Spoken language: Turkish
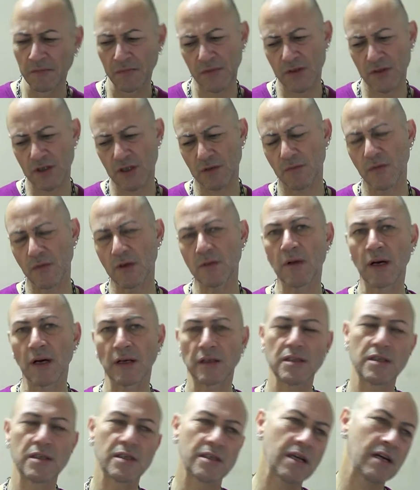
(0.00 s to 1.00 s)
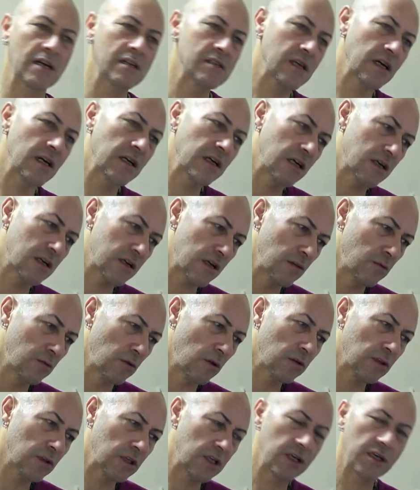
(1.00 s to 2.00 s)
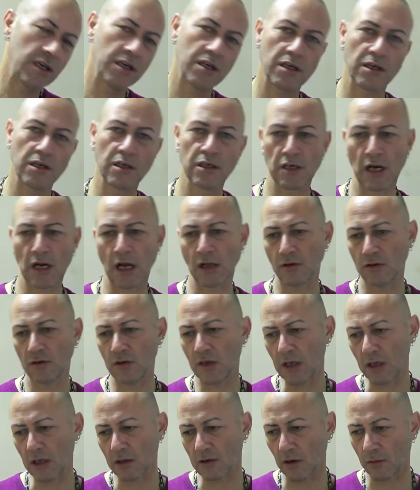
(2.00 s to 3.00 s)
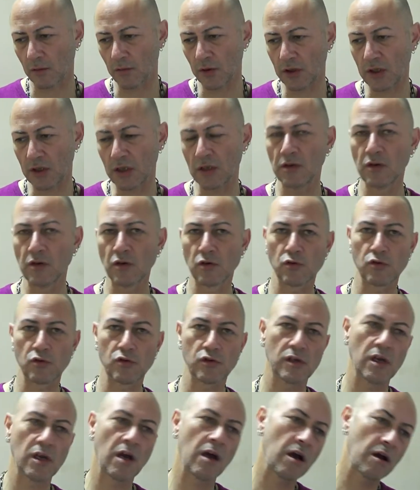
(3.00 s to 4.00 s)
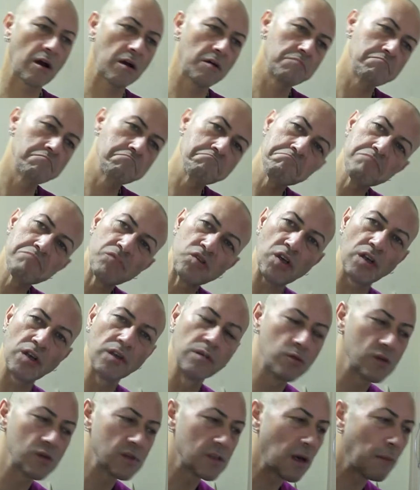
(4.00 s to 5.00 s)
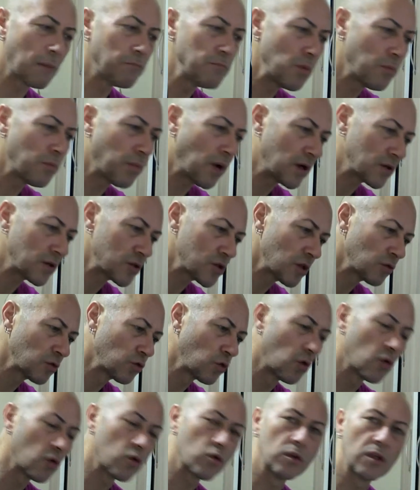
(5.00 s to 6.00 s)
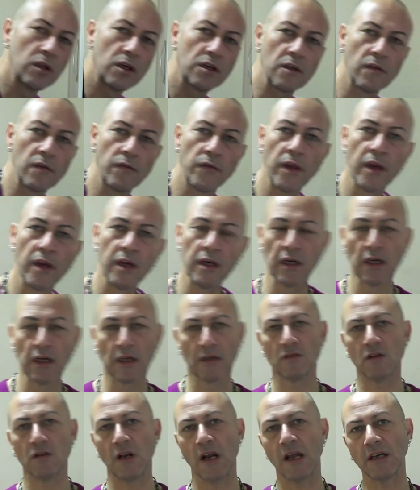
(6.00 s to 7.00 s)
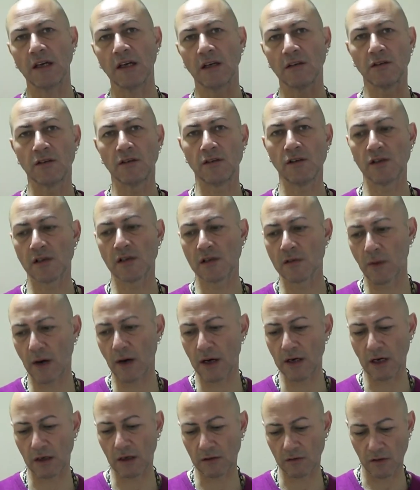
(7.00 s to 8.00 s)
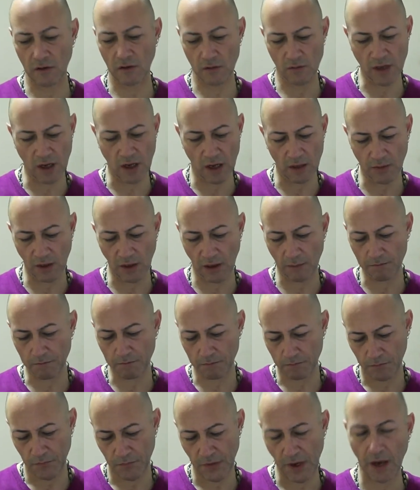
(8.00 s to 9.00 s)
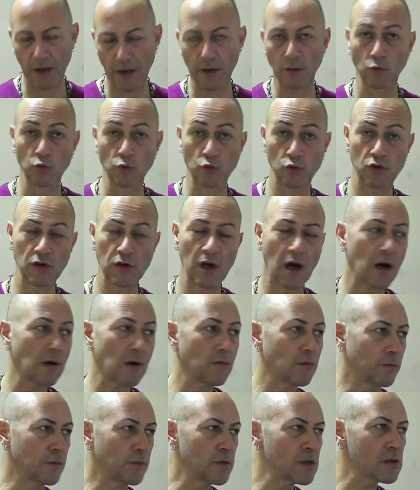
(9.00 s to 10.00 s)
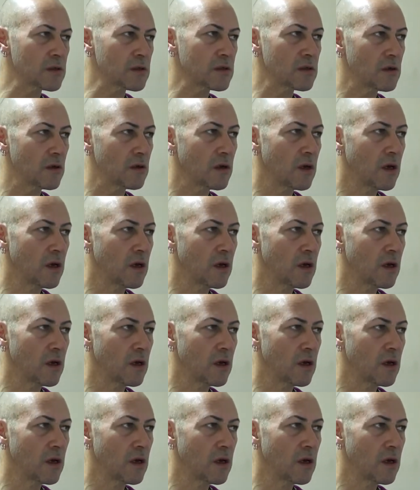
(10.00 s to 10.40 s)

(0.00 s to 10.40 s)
şimdi bak istersen kral ol ki kral değil tabii ki İdris Usta canımızdan bir parça doğruların dile getiricisi bayraktarı bir adam. Yani usta abimiz.